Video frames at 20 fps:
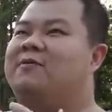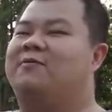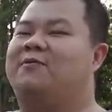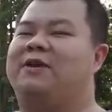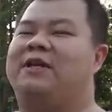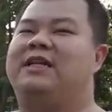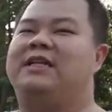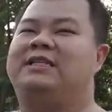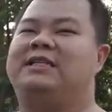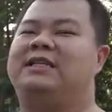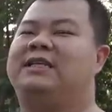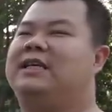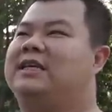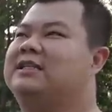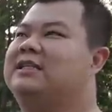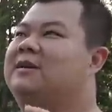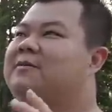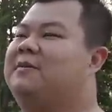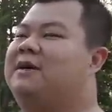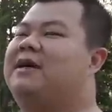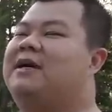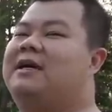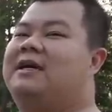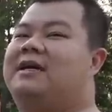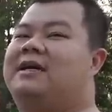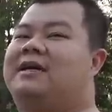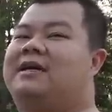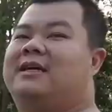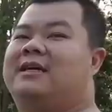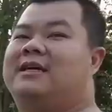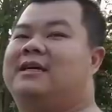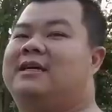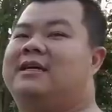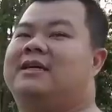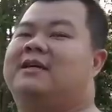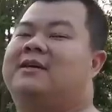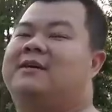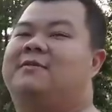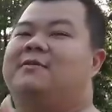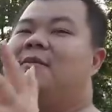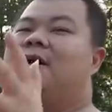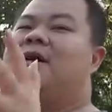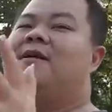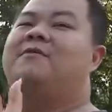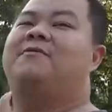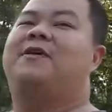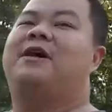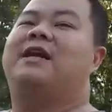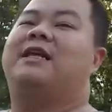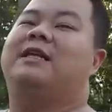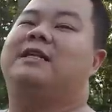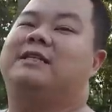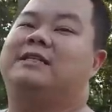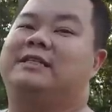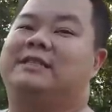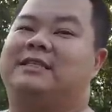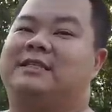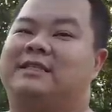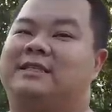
Finishingnya sama Bang Faris.